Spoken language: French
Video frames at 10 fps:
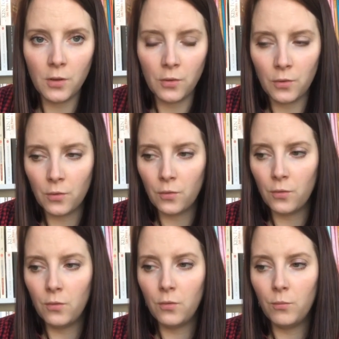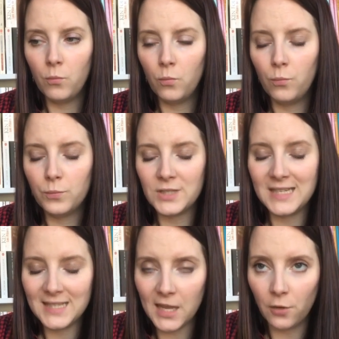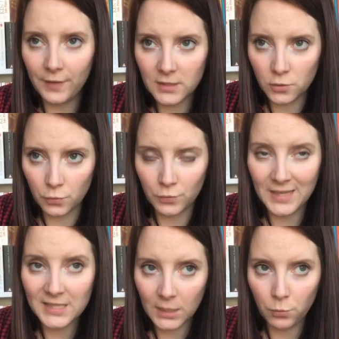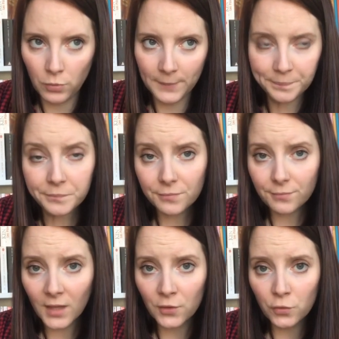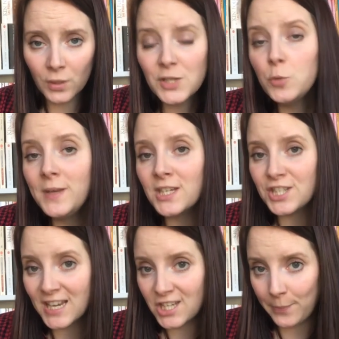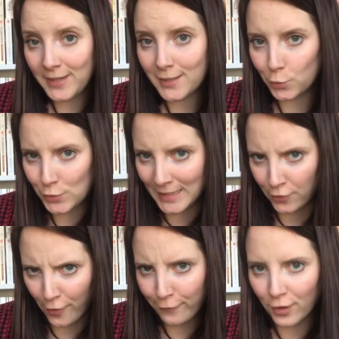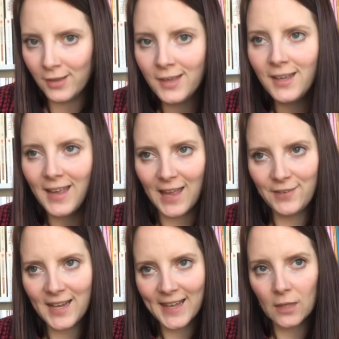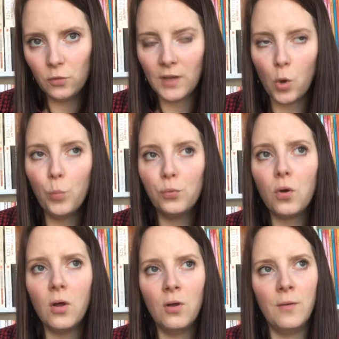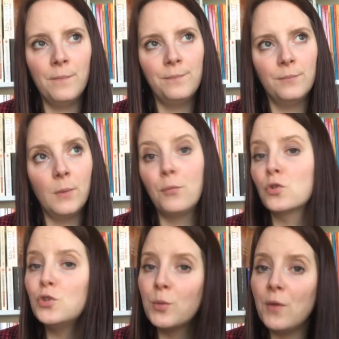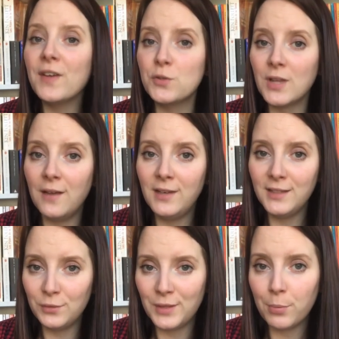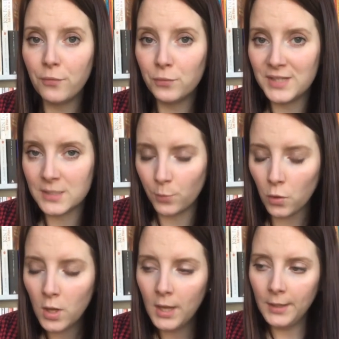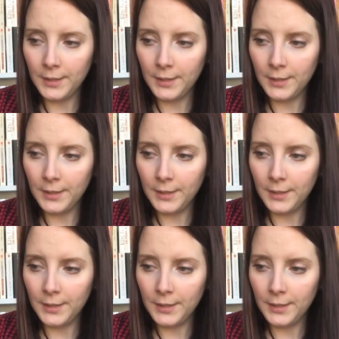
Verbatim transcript: euh, j'essaye en fait d'attribuer de résumer chaque chapitre de cette œuvre avec les cartes de tarot pour, bah, pour justement faire ce travail d'approfondissement